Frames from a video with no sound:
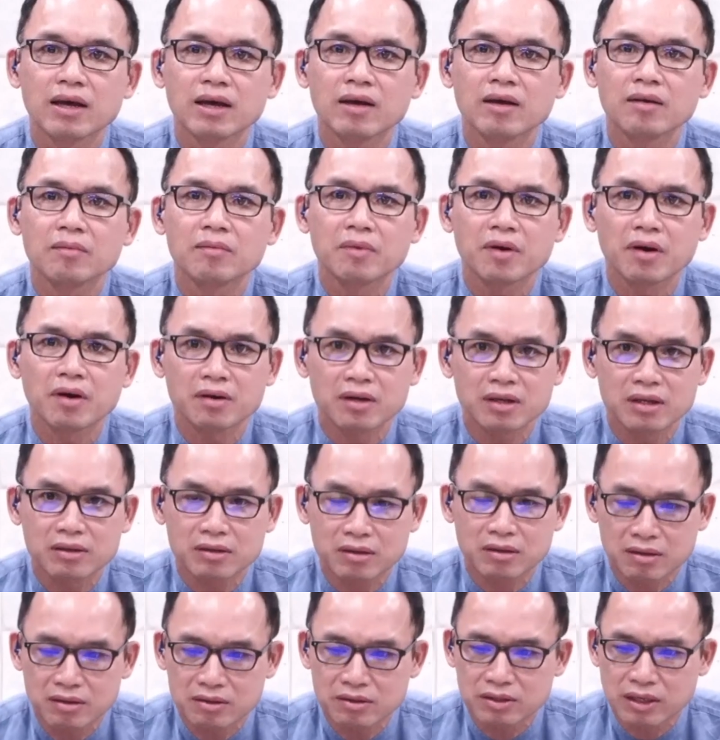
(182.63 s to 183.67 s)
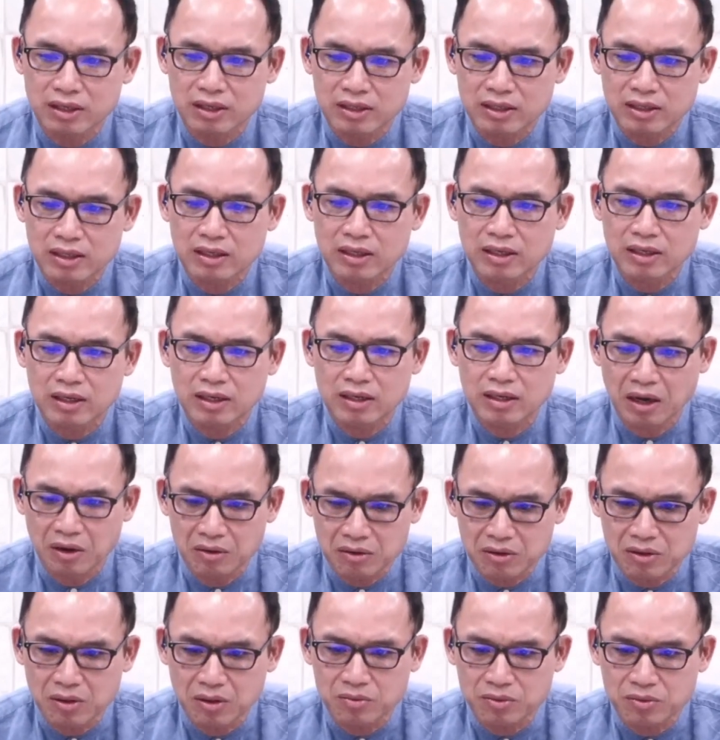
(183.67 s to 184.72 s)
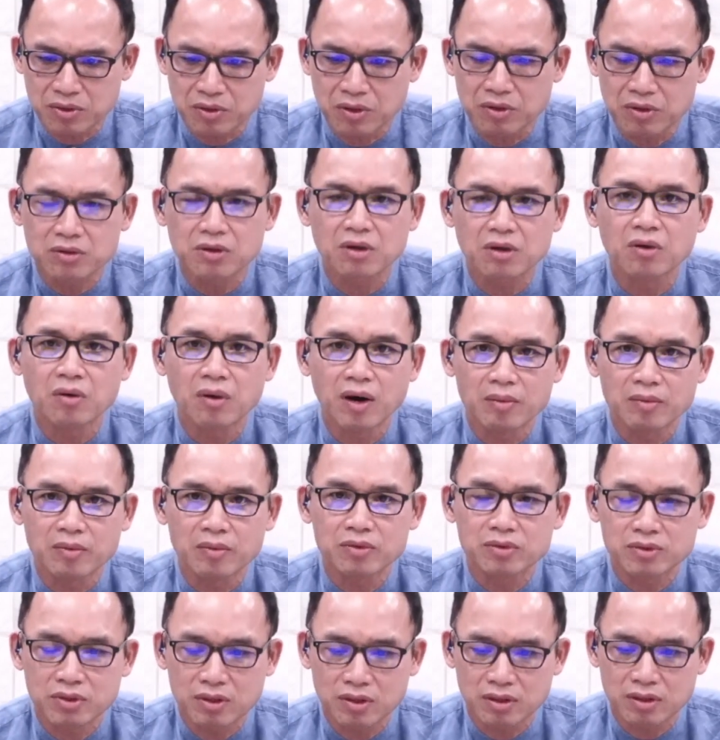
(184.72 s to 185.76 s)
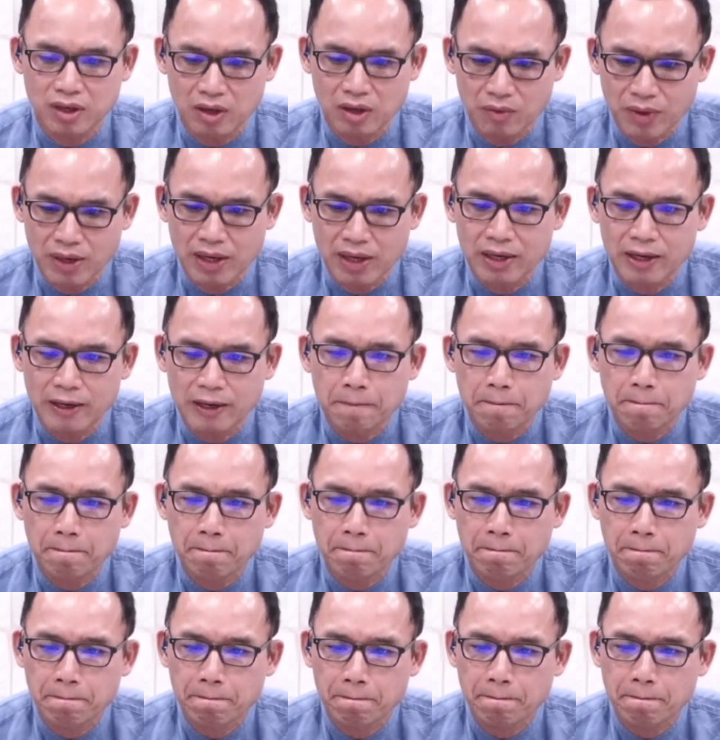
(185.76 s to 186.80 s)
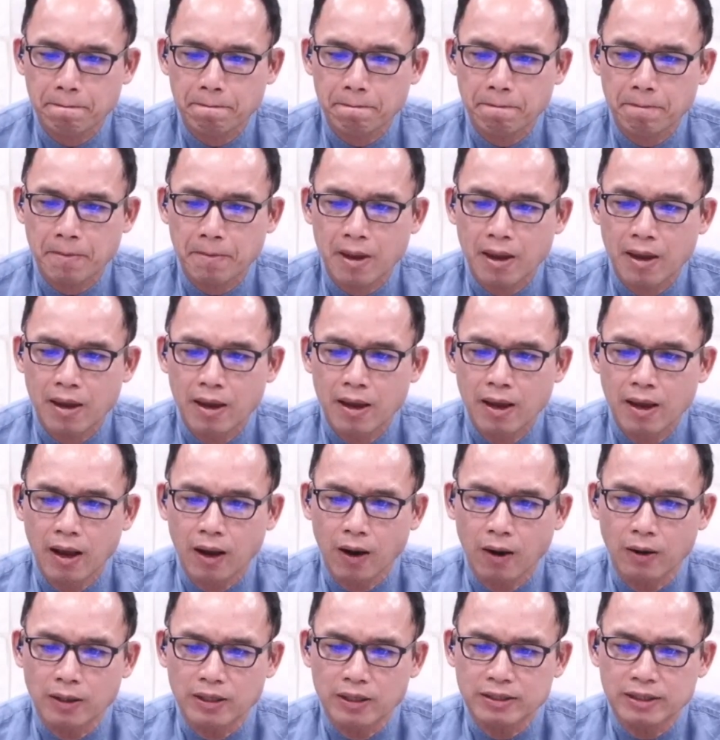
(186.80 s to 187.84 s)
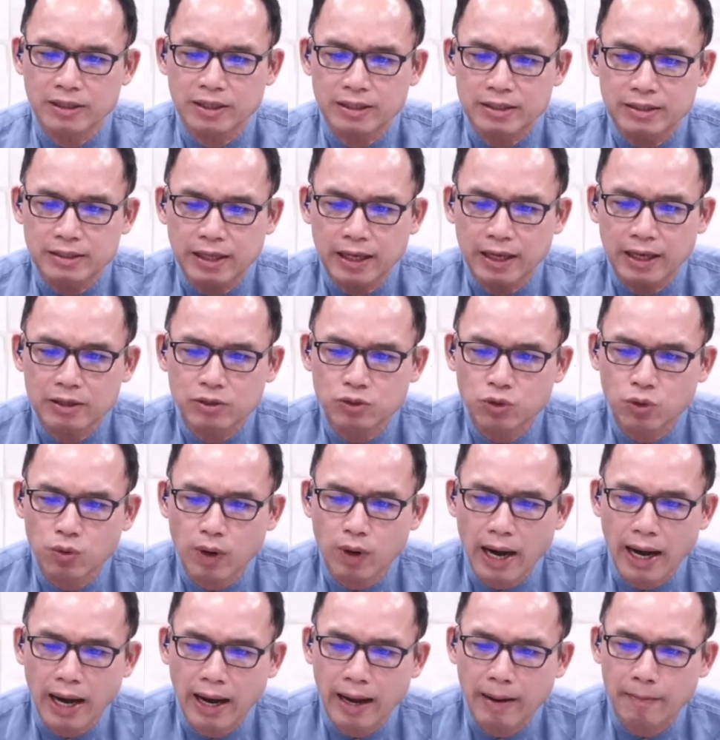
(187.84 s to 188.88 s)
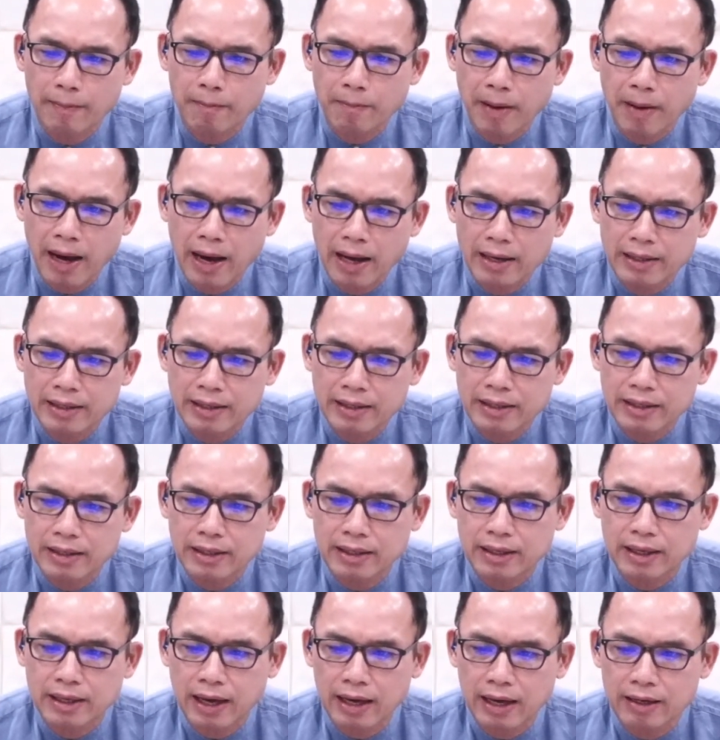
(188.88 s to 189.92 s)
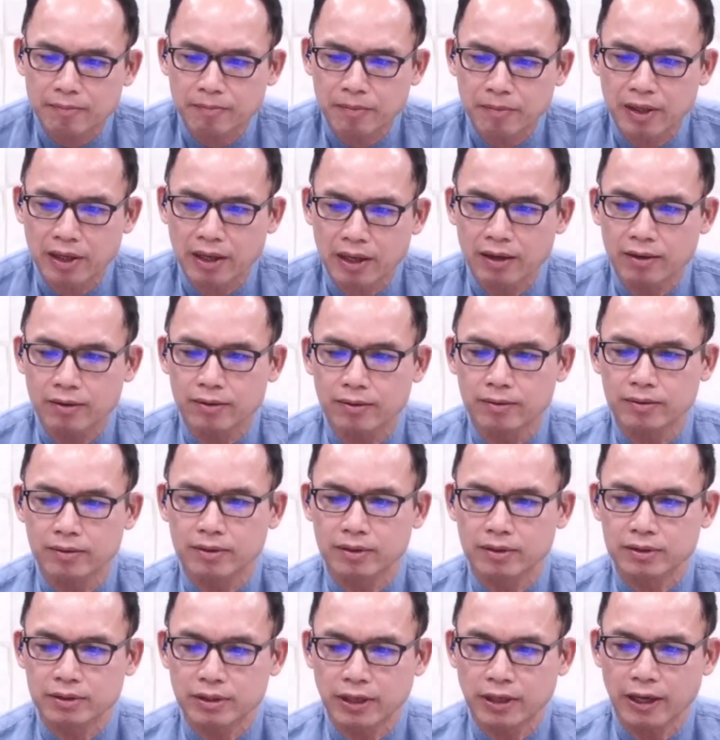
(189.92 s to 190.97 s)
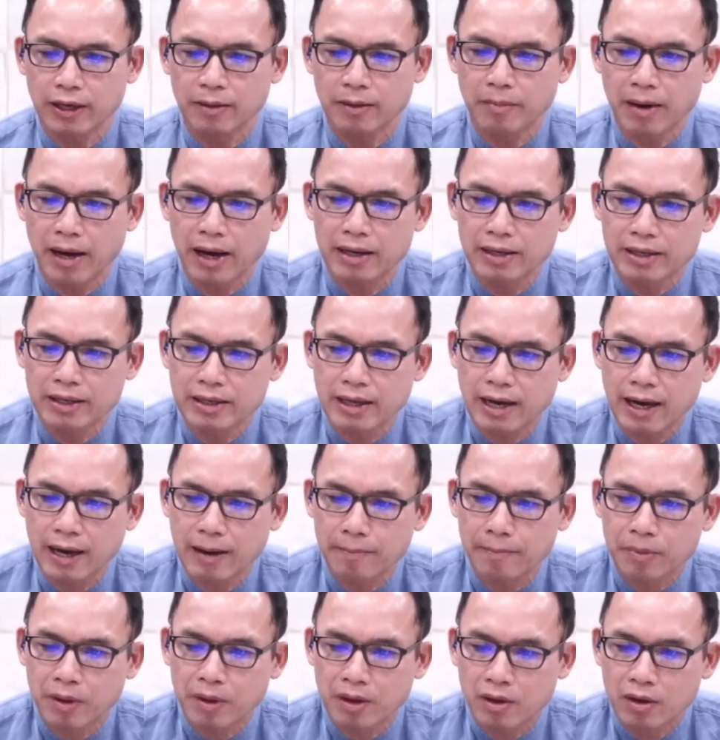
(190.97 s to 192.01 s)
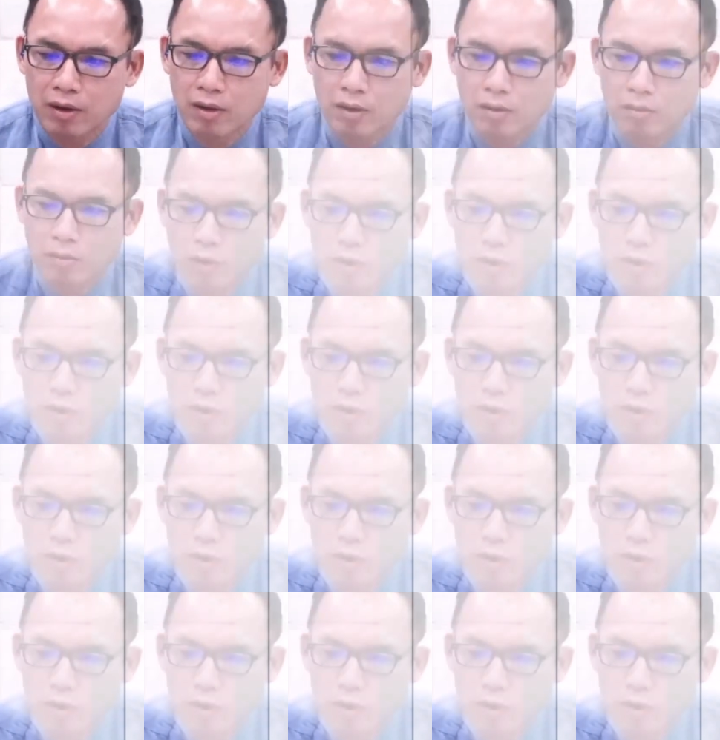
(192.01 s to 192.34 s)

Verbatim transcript: ไม่ต้องนี่คือสิ่งที่เขาตอบสนองต่อความรู้สึกในเวลานั้น ข้อที่ 4 เยชูอาบานี คัดมีเอล เชบานิยาบุน